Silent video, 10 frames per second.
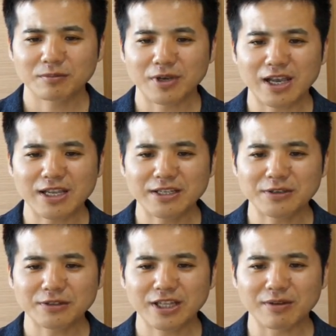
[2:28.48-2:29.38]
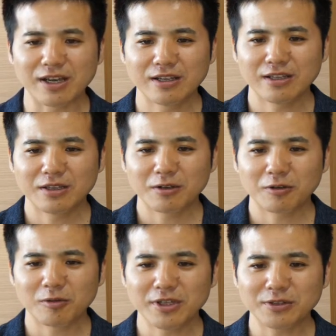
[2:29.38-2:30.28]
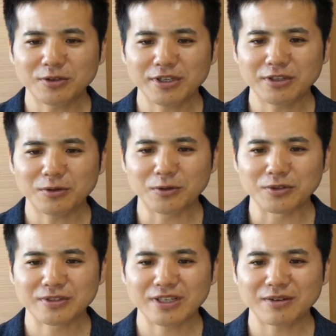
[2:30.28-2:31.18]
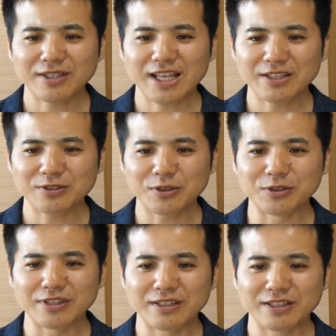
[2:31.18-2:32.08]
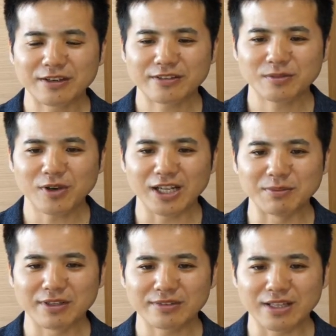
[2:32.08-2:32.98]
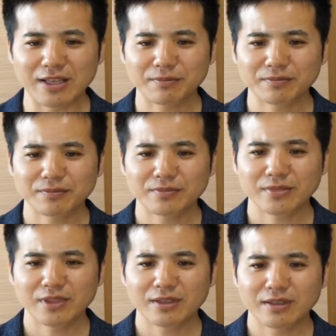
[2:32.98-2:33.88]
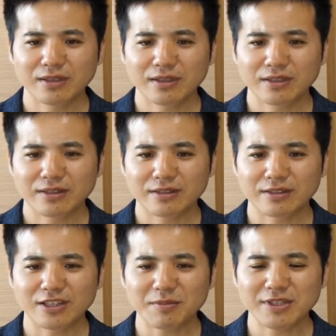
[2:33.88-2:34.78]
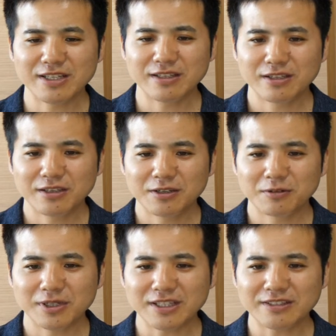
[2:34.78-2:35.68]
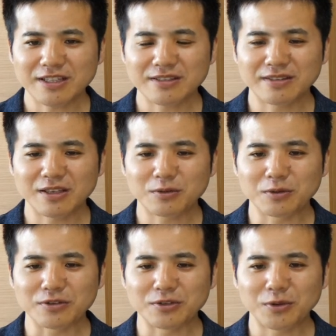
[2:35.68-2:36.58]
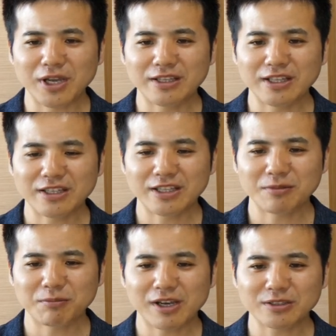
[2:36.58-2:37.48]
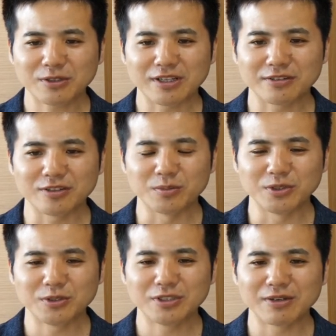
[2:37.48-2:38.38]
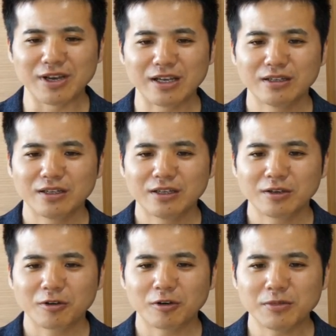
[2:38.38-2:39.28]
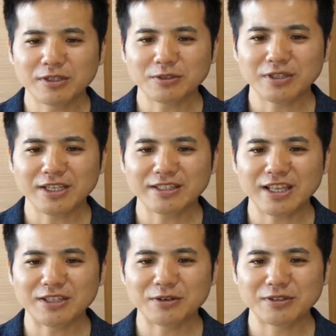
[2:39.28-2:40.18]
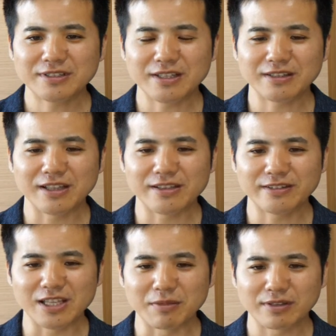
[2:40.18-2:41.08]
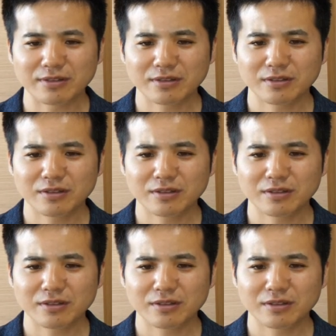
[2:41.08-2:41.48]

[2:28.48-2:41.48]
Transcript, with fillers: 場合によってはコメント機能を使わないという選択肢もありますねちなみに私たち全国障害年金パートナーズのブログではコメントできないように設定しています